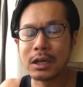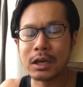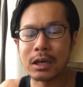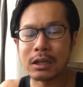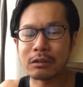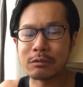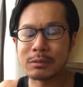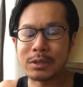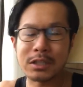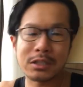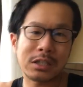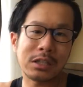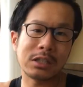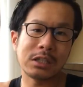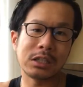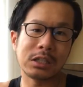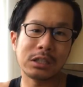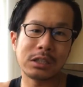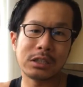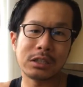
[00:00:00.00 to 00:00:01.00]
あの皆さん
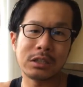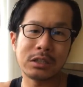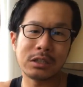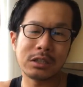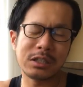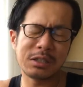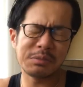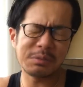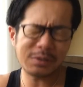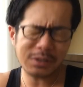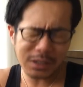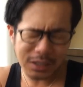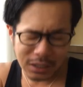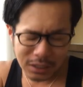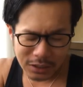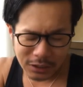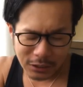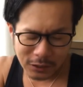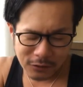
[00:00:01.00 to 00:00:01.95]
に自分で考